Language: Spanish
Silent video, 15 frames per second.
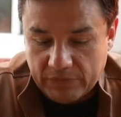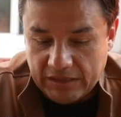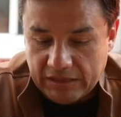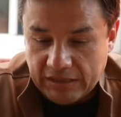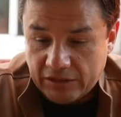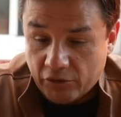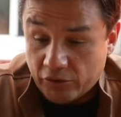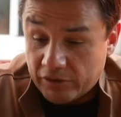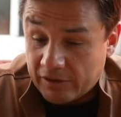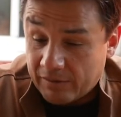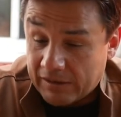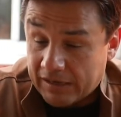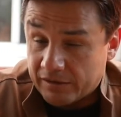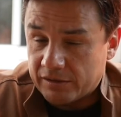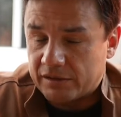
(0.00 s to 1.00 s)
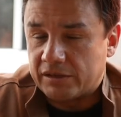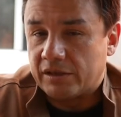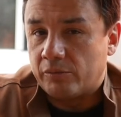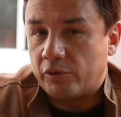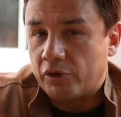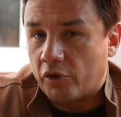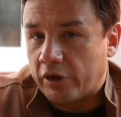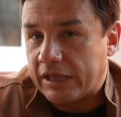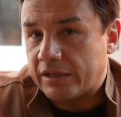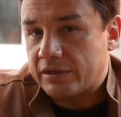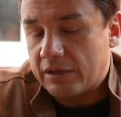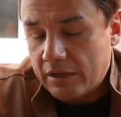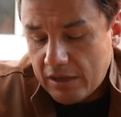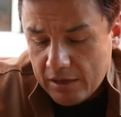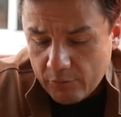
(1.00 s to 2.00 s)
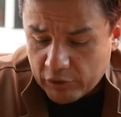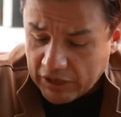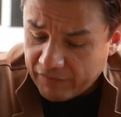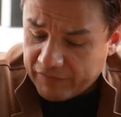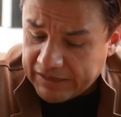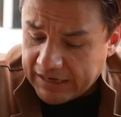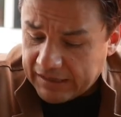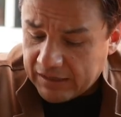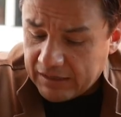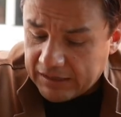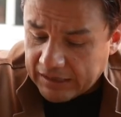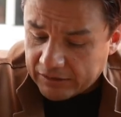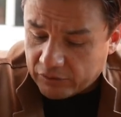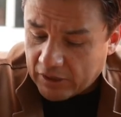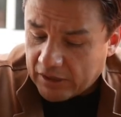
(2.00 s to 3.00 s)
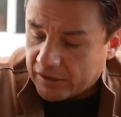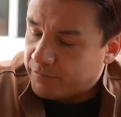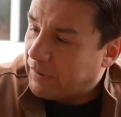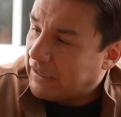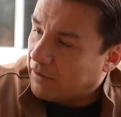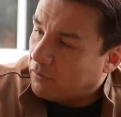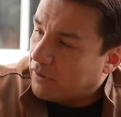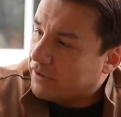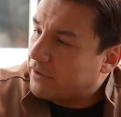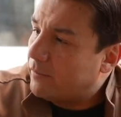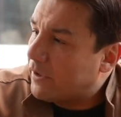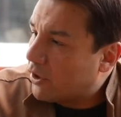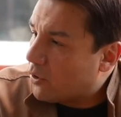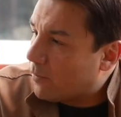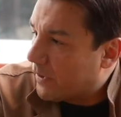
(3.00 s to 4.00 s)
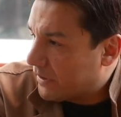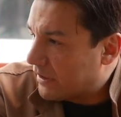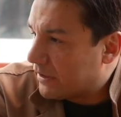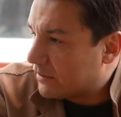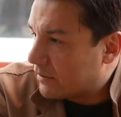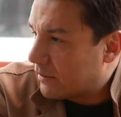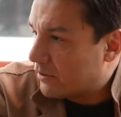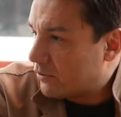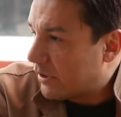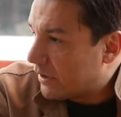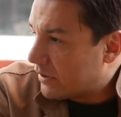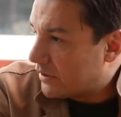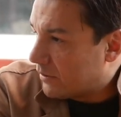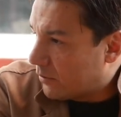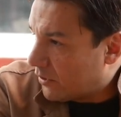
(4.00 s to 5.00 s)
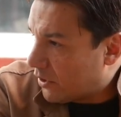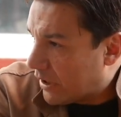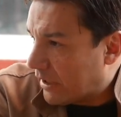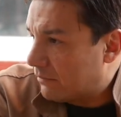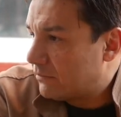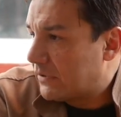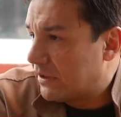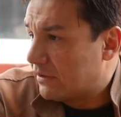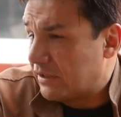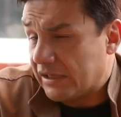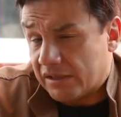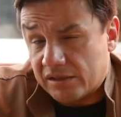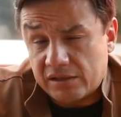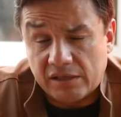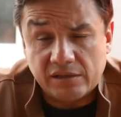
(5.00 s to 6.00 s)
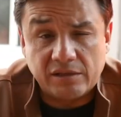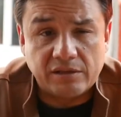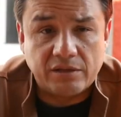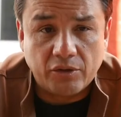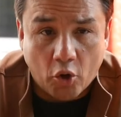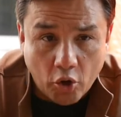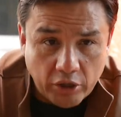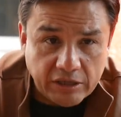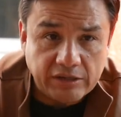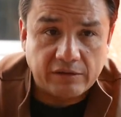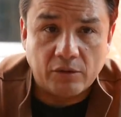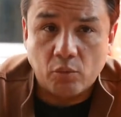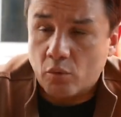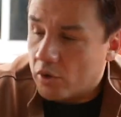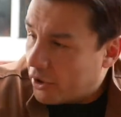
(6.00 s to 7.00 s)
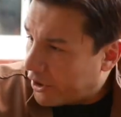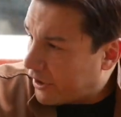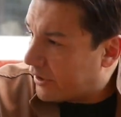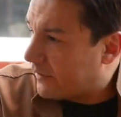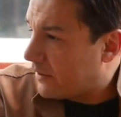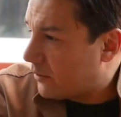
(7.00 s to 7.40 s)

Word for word: y donde las distribuidoras, que al final del día todas las películas en México pasan a través de una distribuidora, de Disney, de Sony, de Warner, de